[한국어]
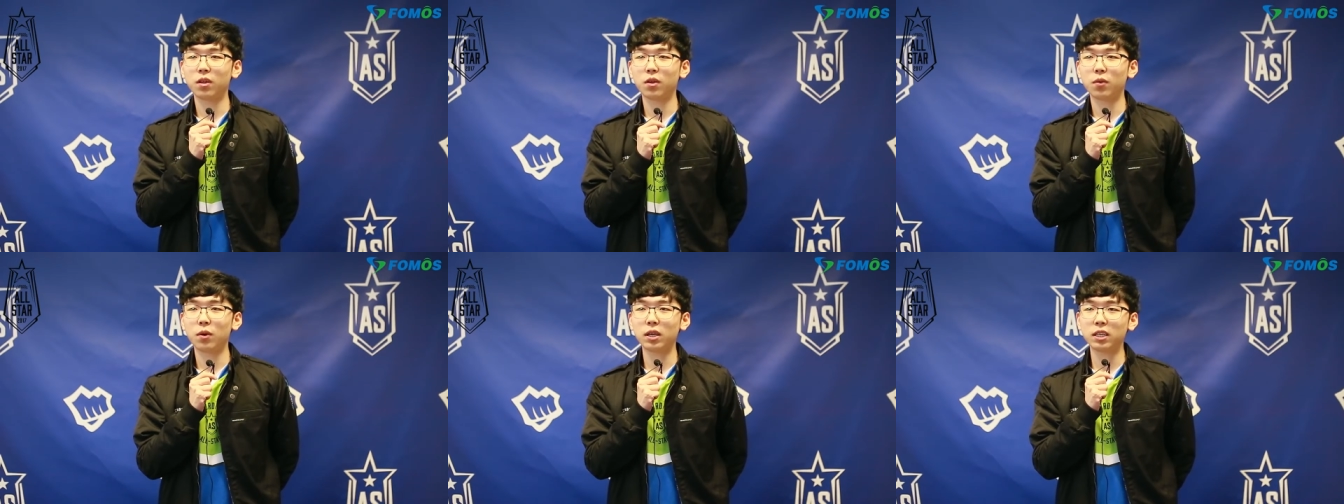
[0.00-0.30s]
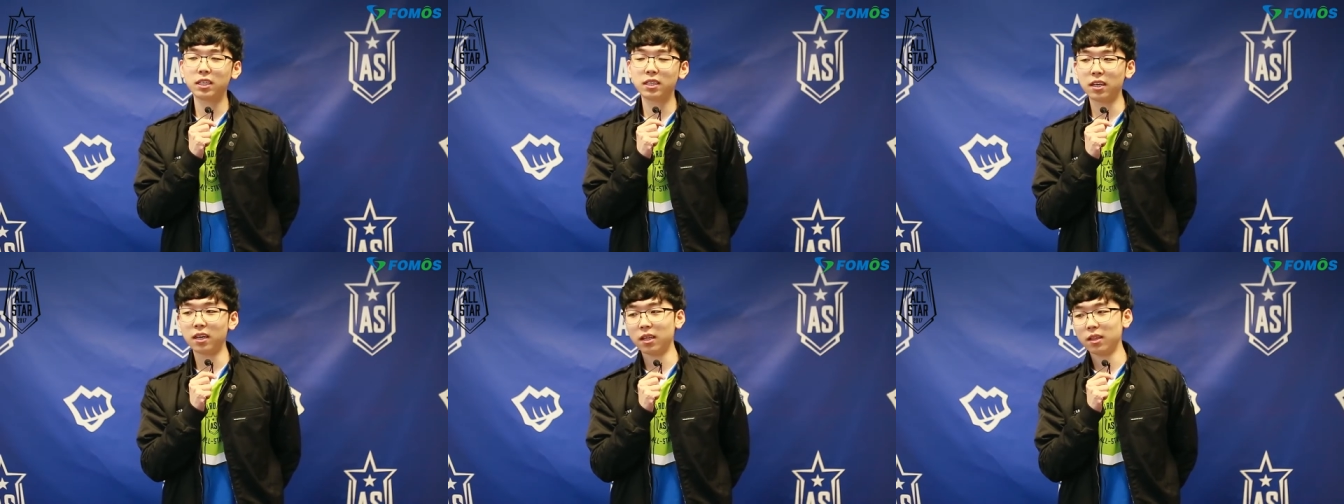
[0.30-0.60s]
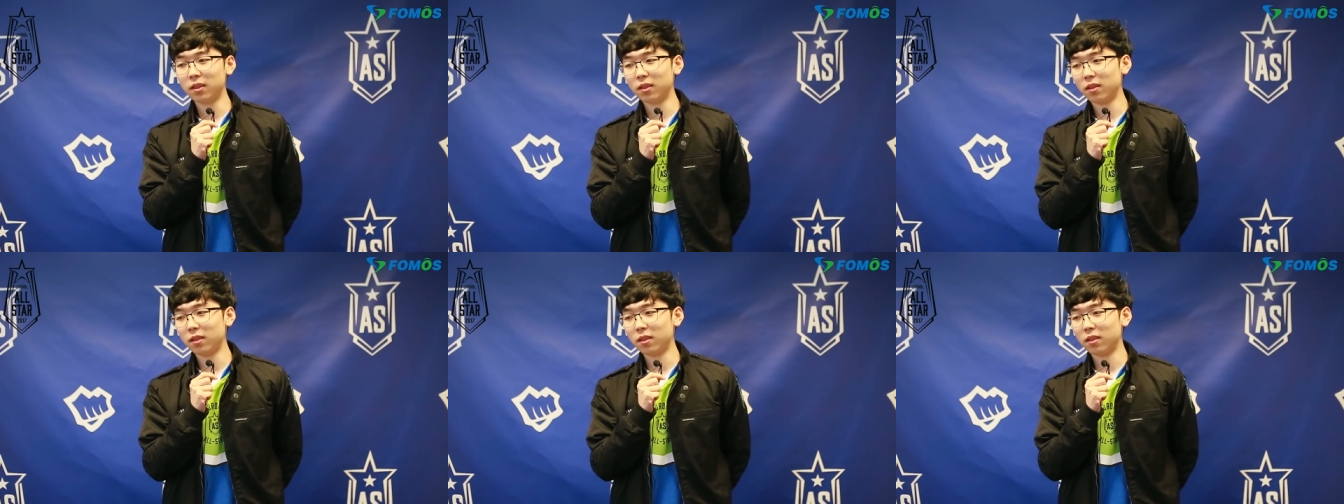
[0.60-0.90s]

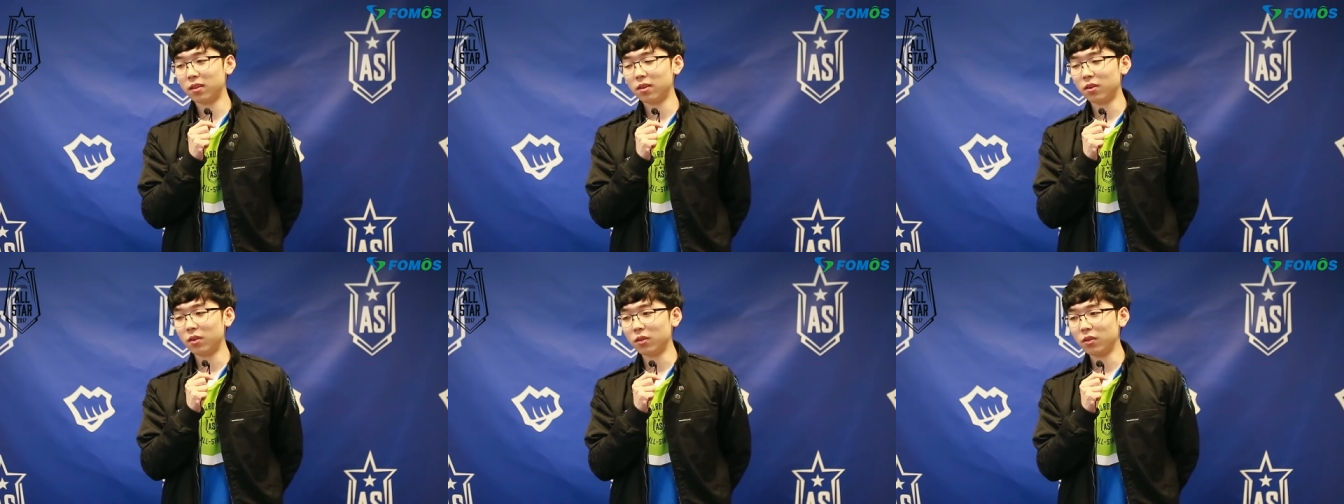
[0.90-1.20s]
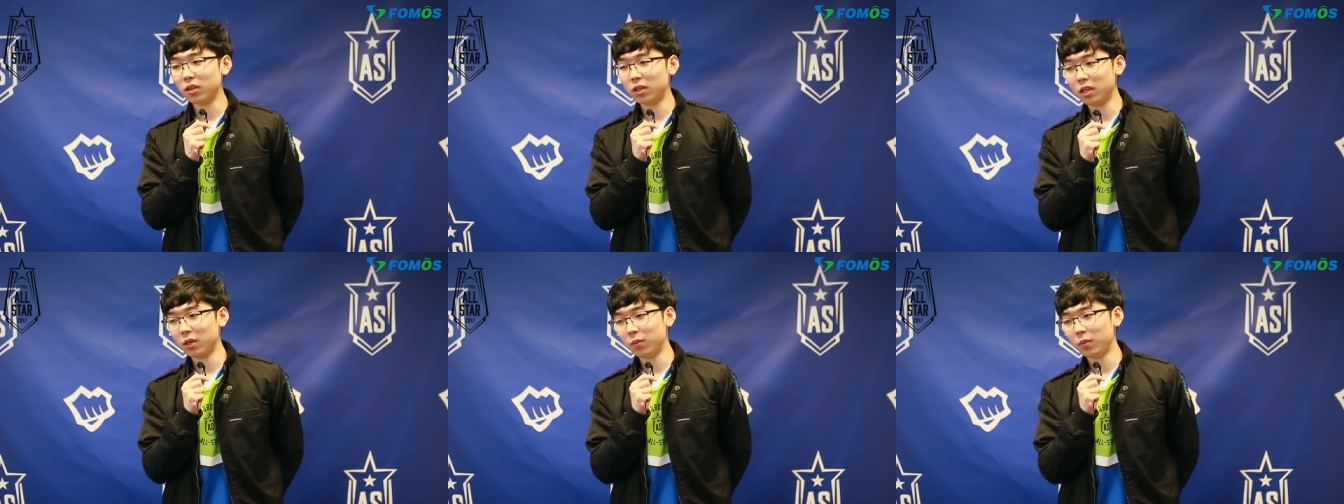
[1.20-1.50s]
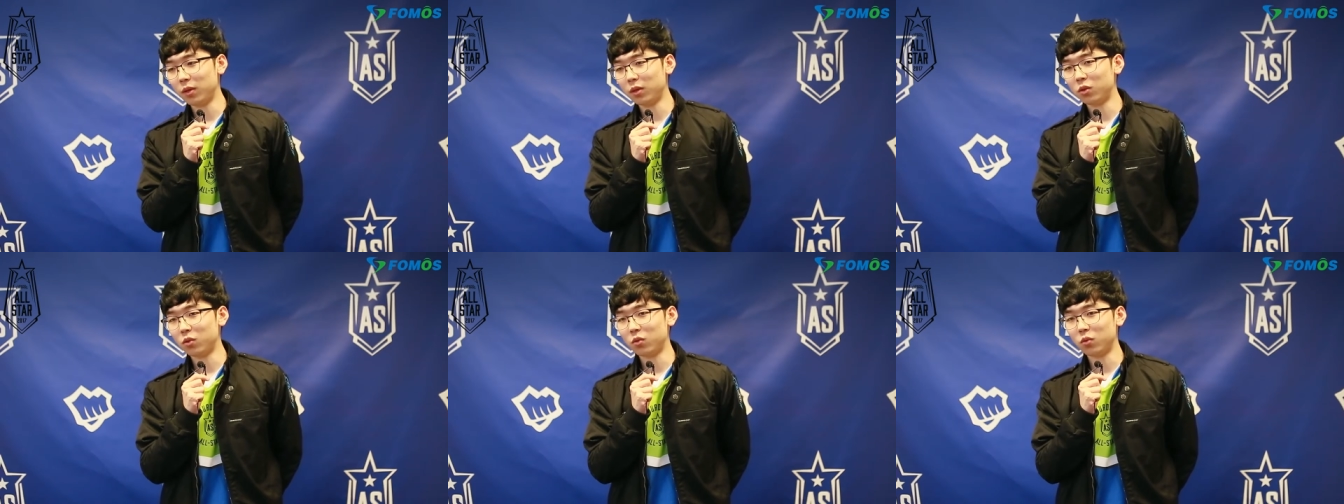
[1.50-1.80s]
확실한 그런
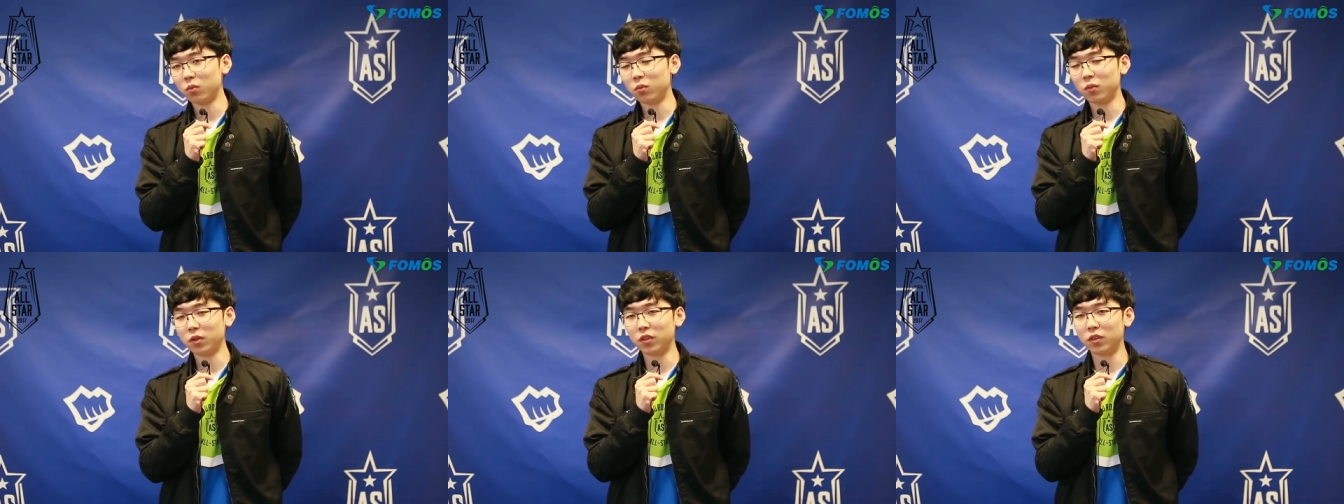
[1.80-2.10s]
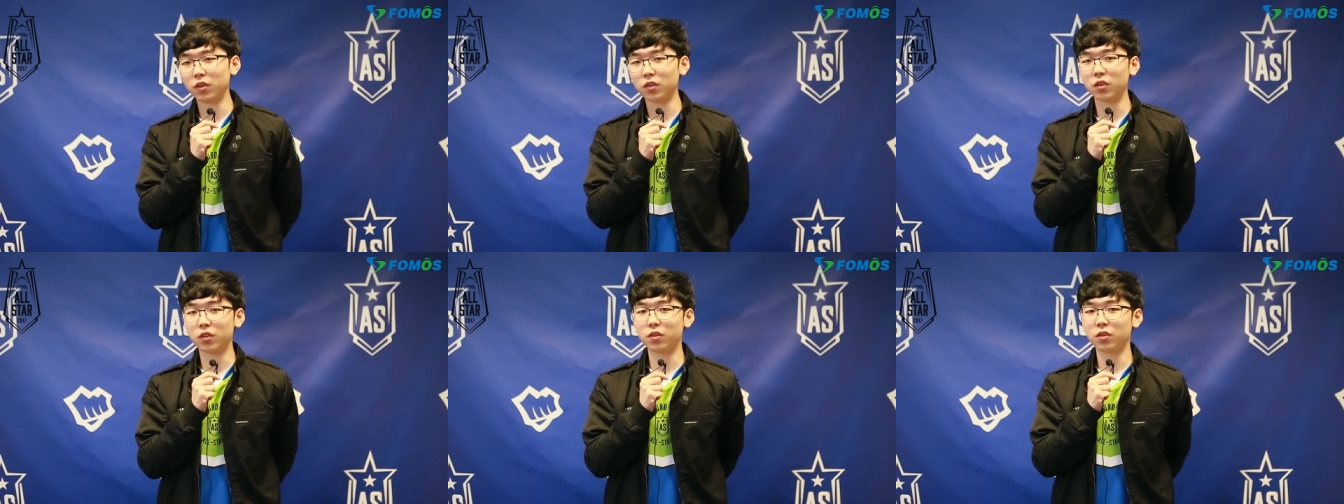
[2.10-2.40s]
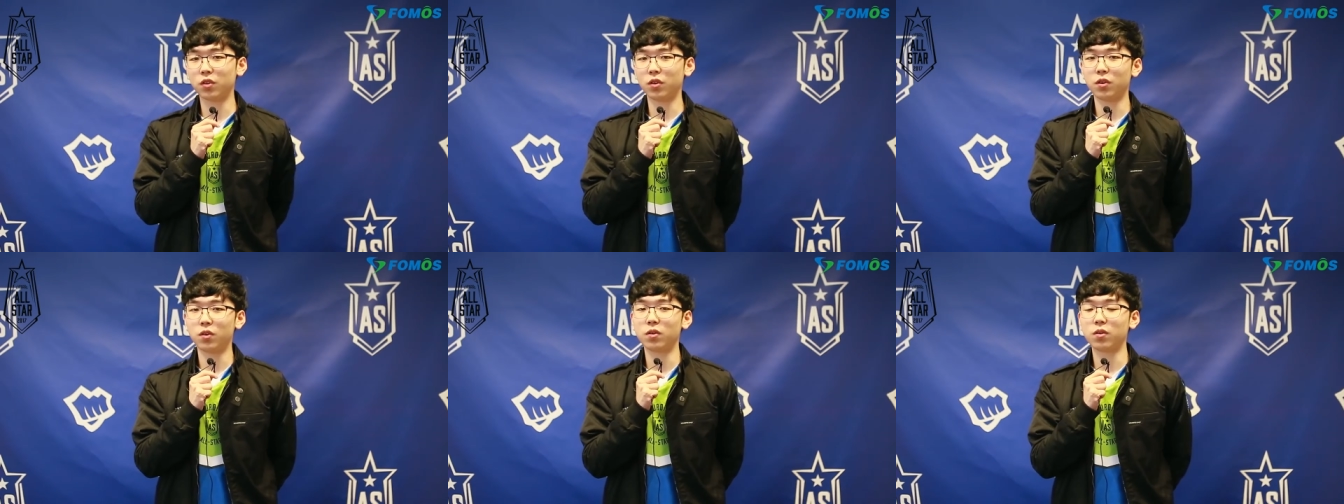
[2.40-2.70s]
느낌이 좀
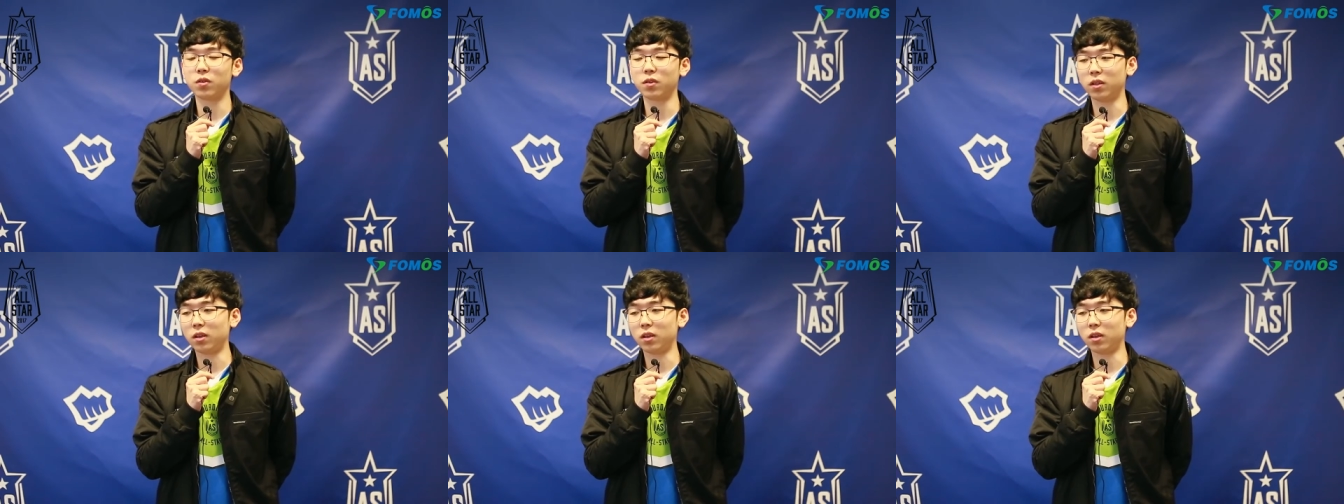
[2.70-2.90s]
있었었어요.